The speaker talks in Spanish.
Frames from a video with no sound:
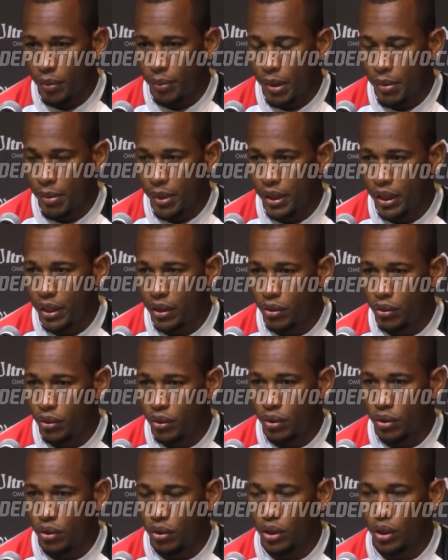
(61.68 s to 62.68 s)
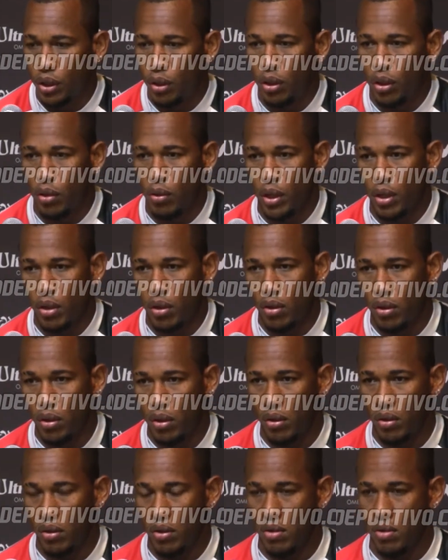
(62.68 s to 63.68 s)
implementar su, estilo de juego
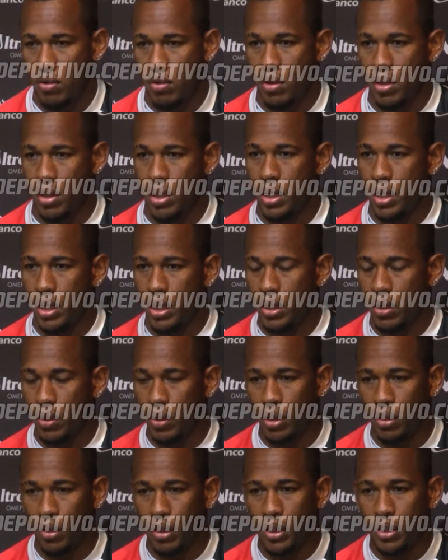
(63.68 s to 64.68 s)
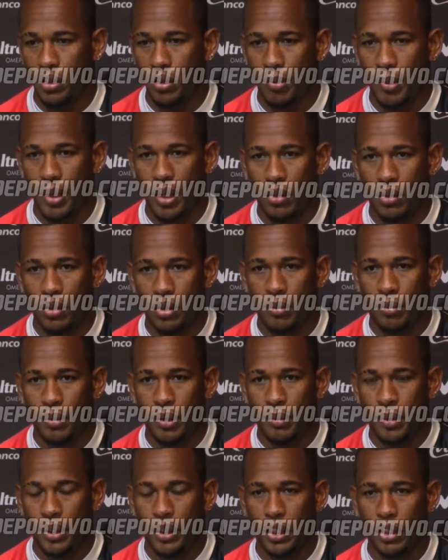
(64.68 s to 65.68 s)
y creo que no ha sido malo,
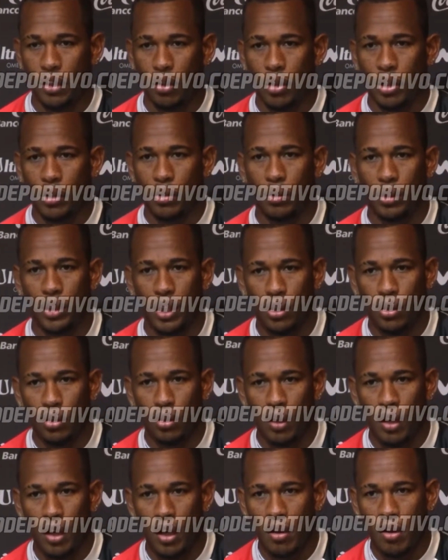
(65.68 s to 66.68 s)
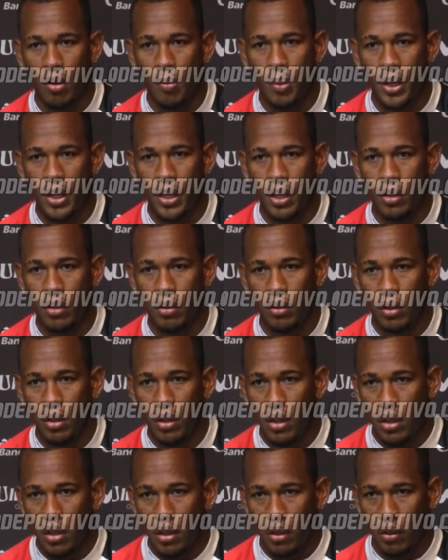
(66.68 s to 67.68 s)
simplemente que los resultados no lo han acompañado.
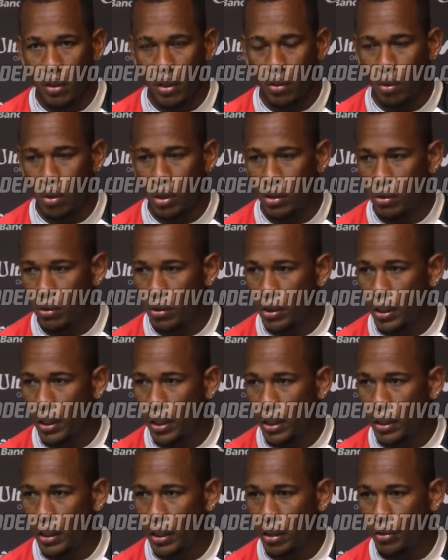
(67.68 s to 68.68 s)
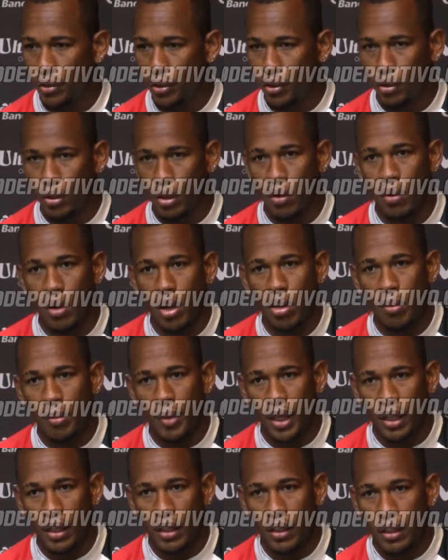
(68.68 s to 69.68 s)
Creo que Cruz Azul del todo no ha jugado
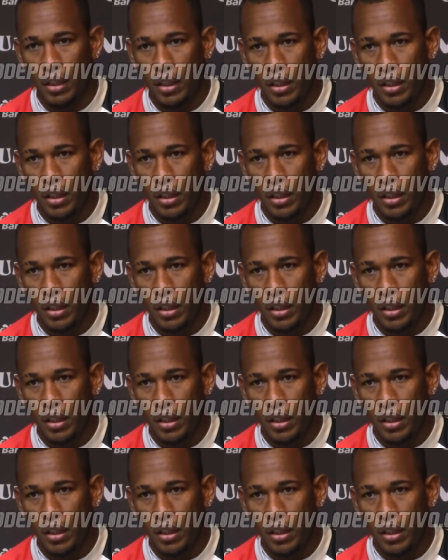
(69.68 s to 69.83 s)
mal,